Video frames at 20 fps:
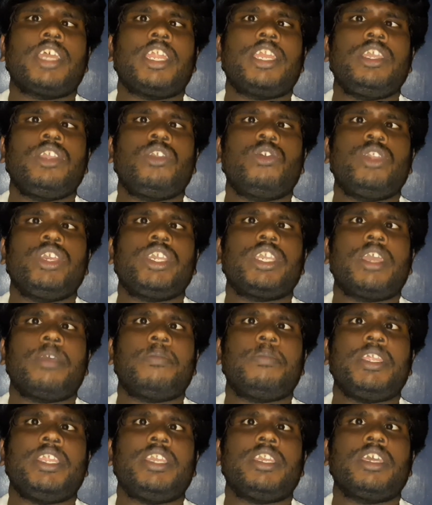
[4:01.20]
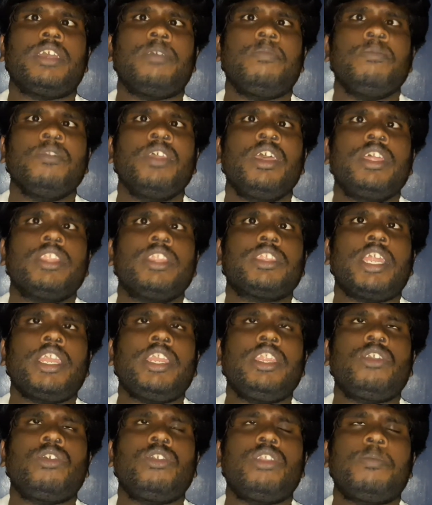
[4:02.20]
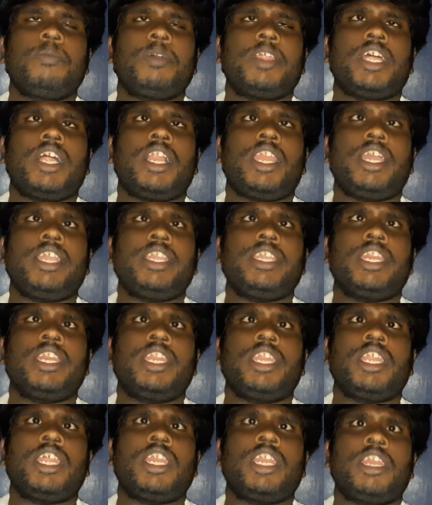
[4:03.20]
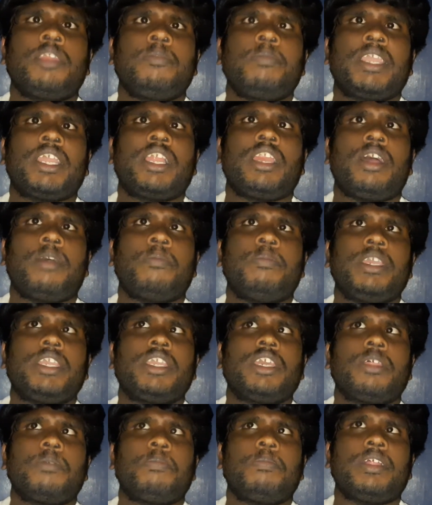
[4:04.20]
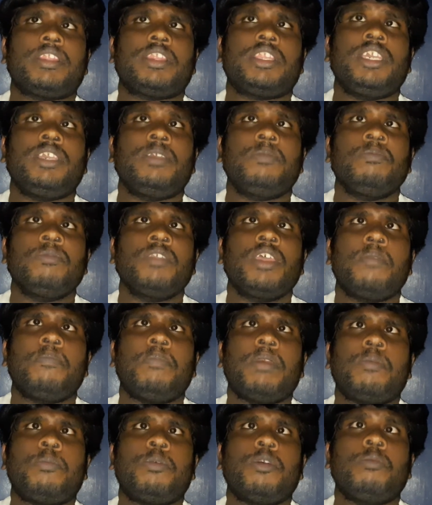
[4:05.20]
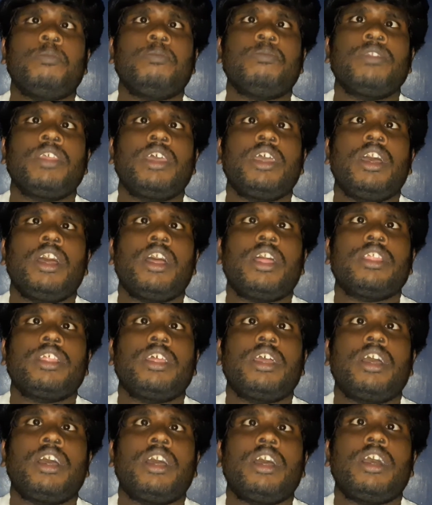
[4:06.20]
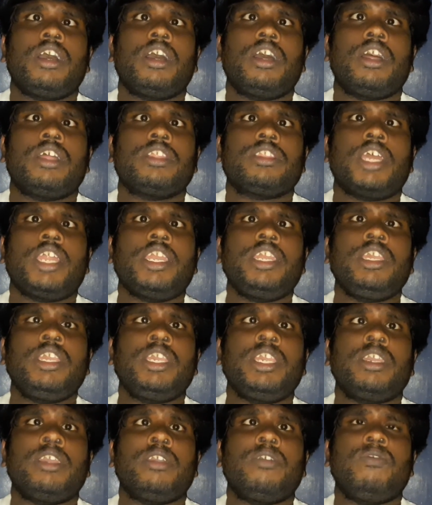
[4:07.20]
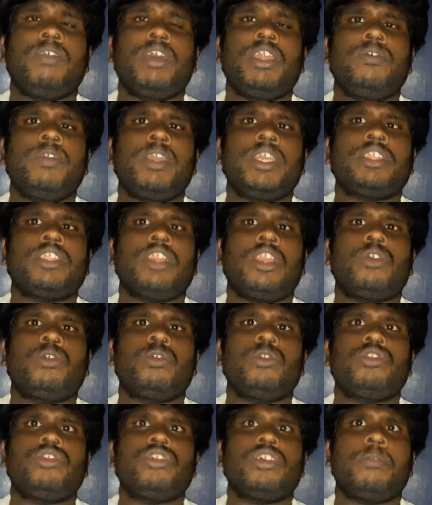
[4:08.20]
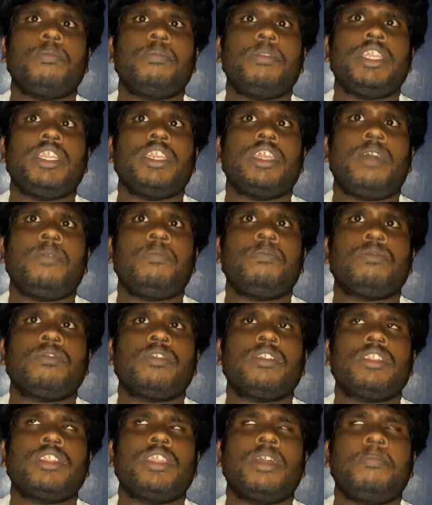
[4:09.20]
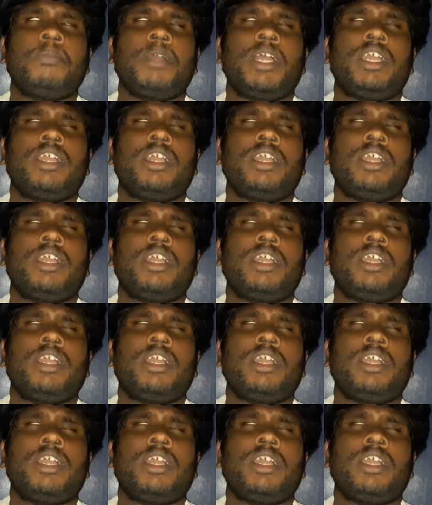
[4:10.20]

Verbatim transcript: தண்ணி குடிங்க அப்படின்ட்டு தண்ணி குடிப்பதனால என்னென்ன நன்மைகள் அப்படிங்கிறத பற்றி பார்ப்போம் தண்ணி வெறும் வயிற்றில் குடித்தோம் அப்படின்னா நம்ம